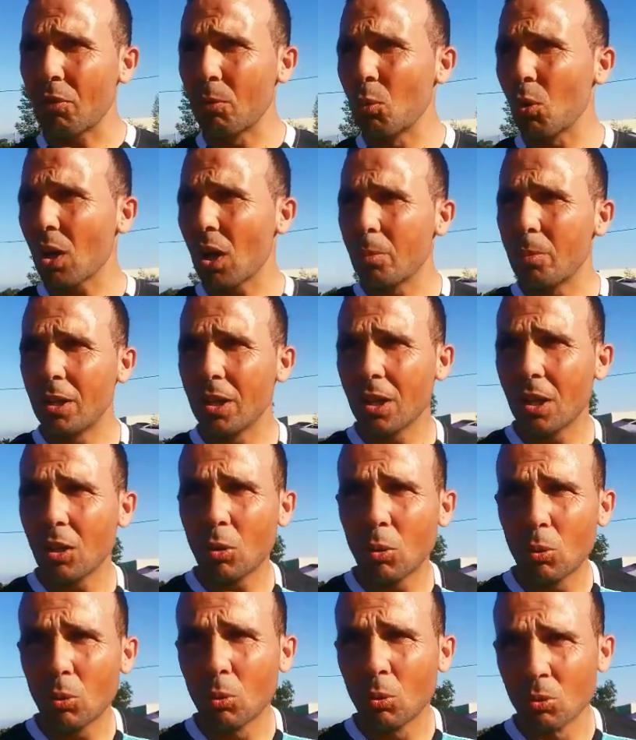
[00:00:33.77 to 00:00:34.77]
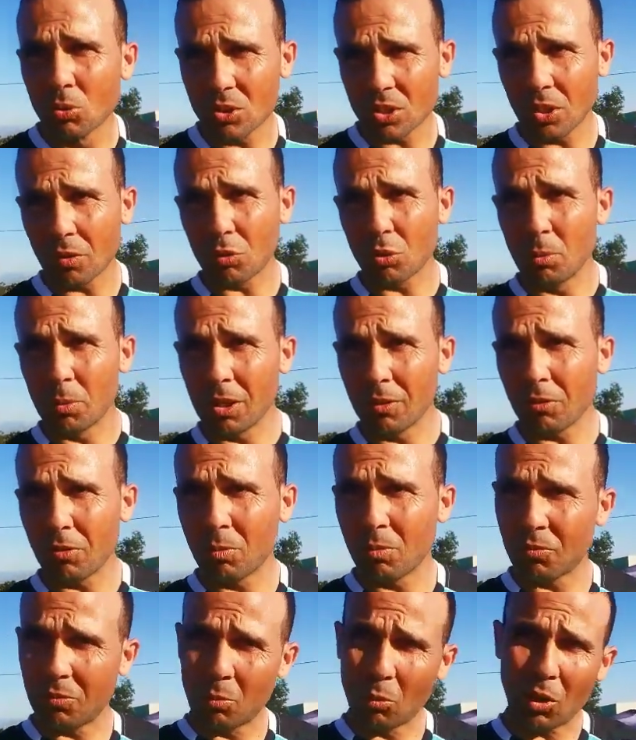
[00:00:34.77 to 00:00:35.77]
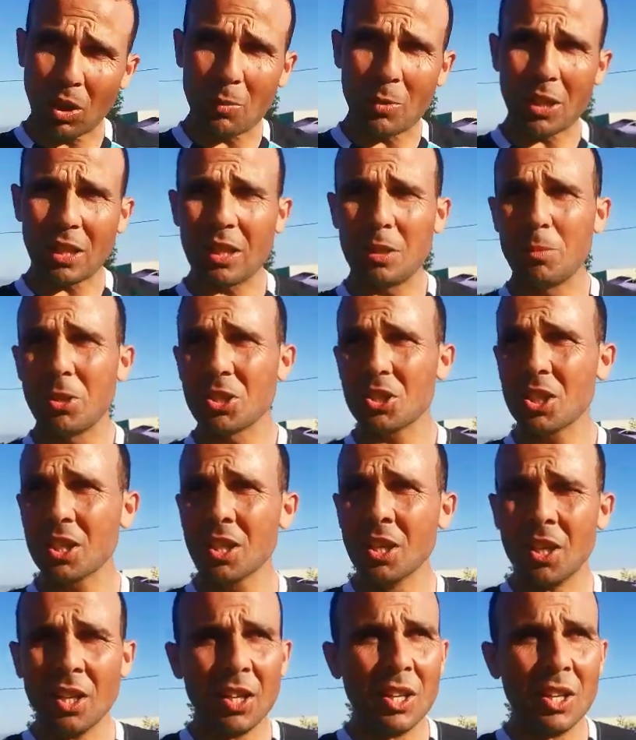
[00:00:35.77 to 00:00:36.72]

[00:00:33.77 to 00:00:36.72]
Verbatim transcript: في المقابله ونستافدوا منها في المقابلات اللي ماجين